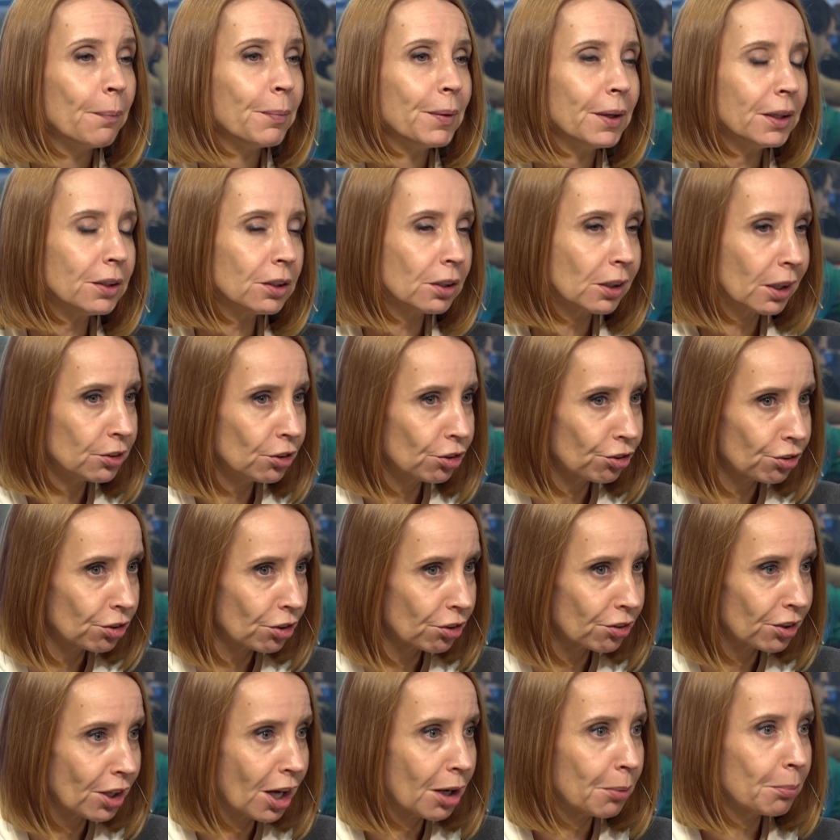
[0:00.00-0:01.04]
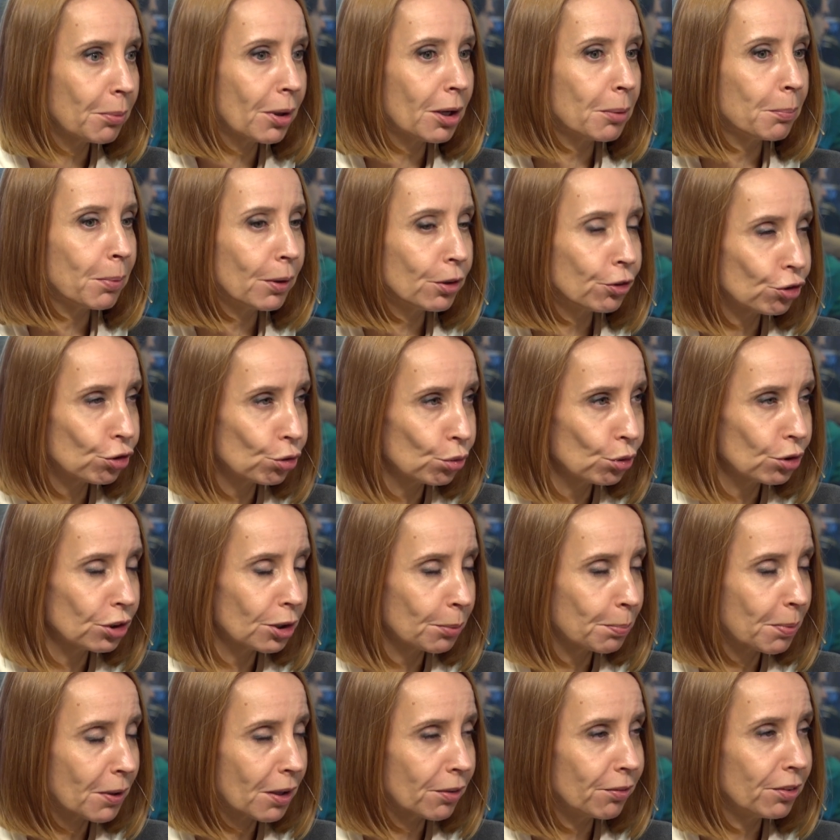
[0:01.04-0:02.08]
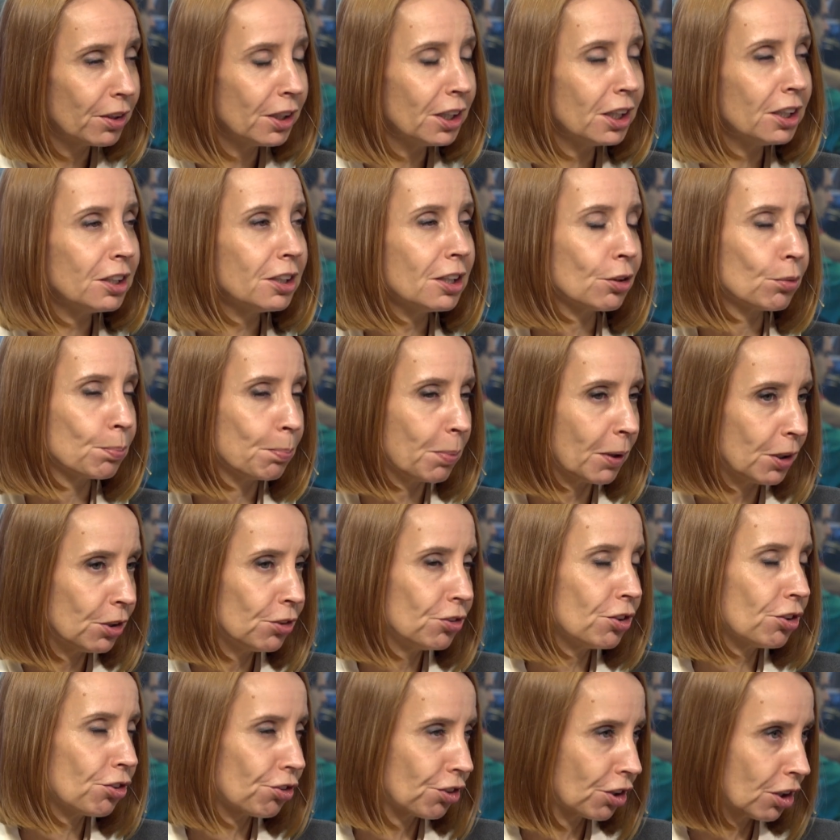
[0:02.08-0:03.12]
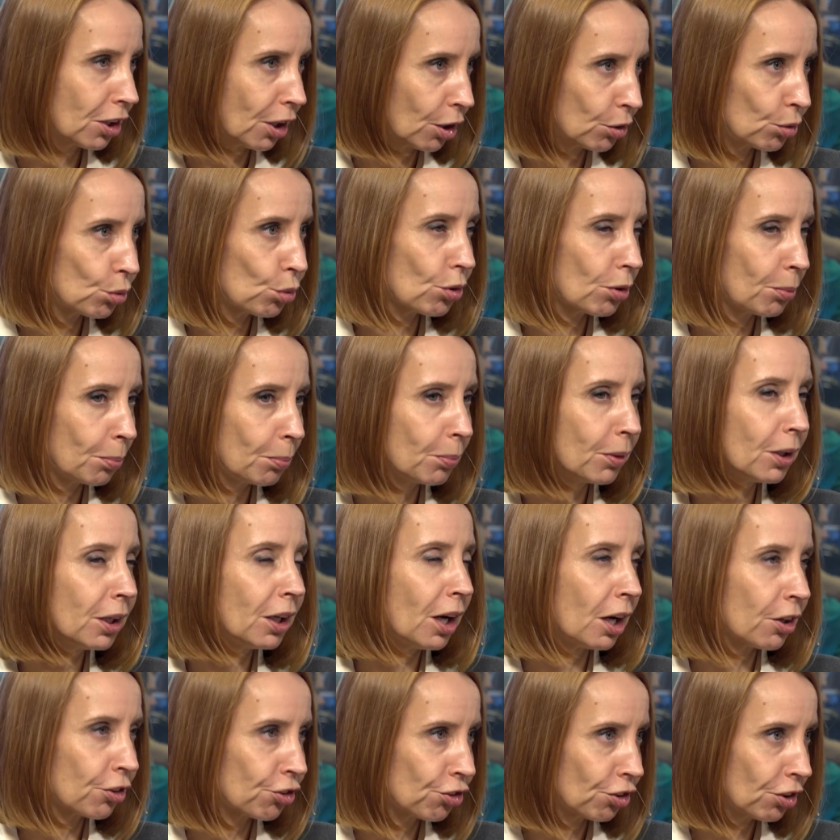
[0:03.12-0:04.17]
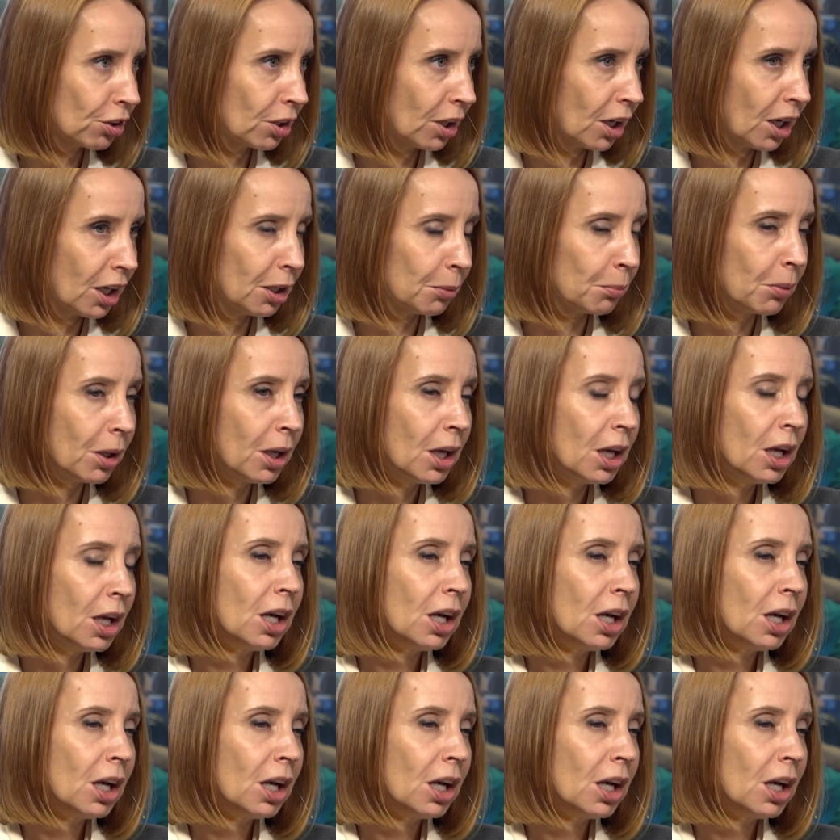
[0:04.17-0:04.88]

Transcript: И это, конечно, самое большое направление поддержки, которое мы ожидаем.